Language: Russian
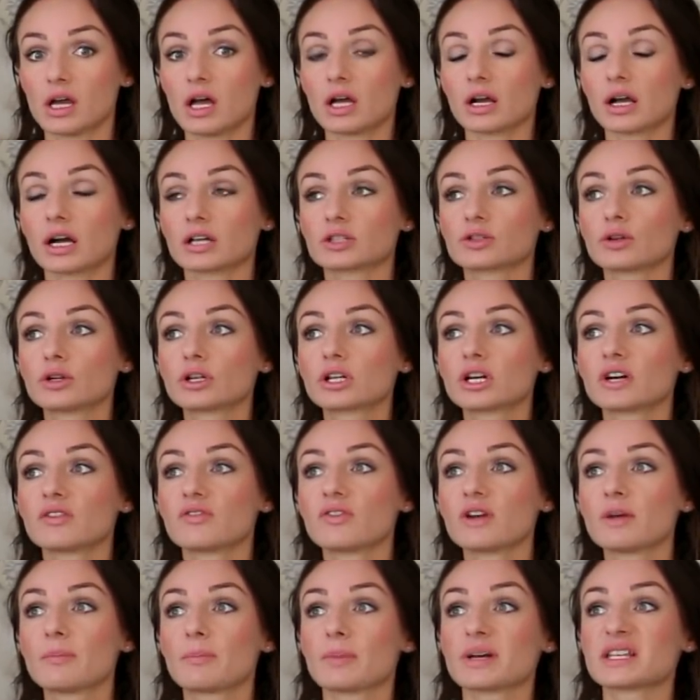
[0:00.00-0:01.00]
Как только
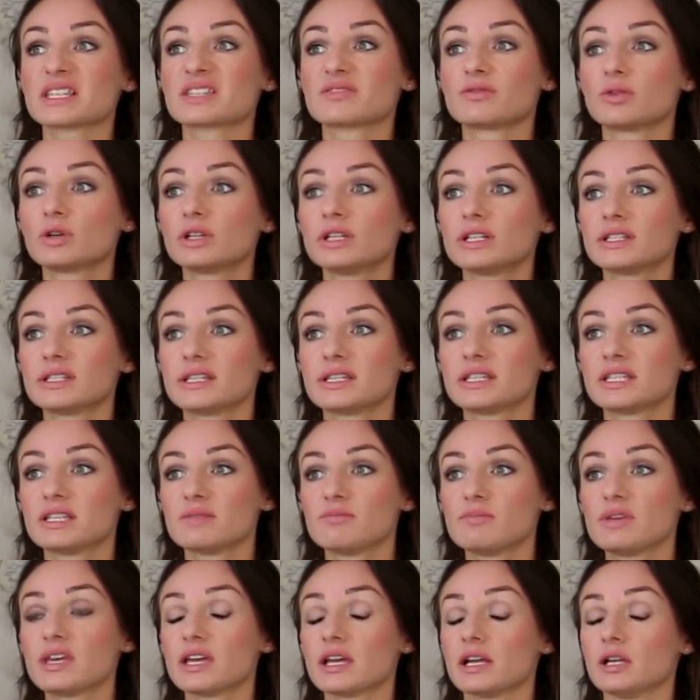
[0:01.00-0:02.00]
вы позволите
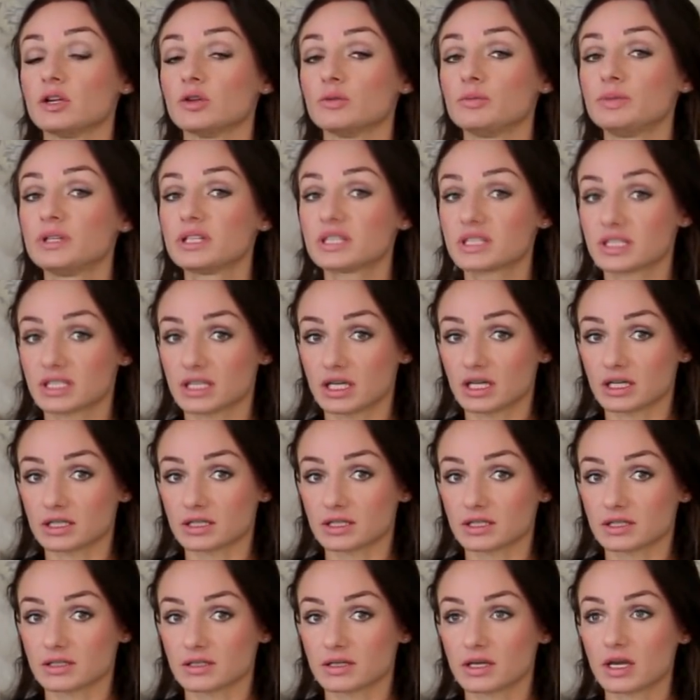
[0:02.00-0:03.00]
себе любить
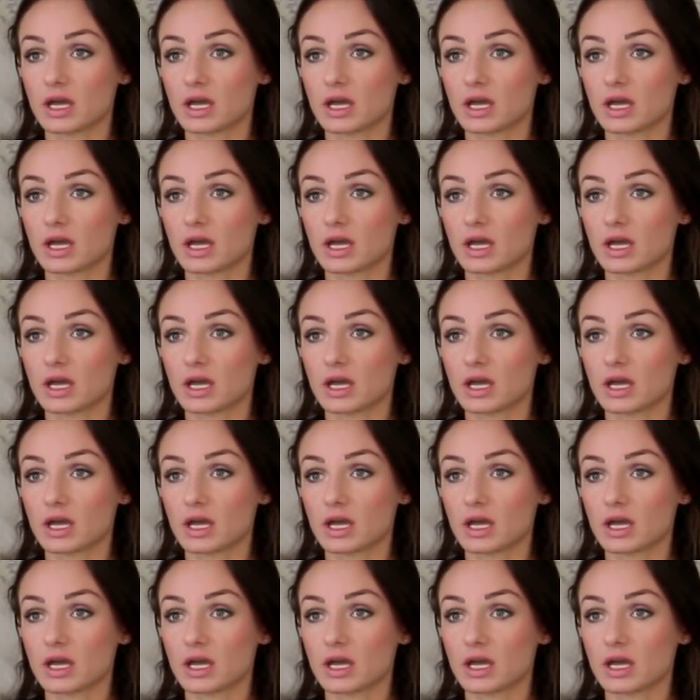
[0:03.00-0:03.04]
секс,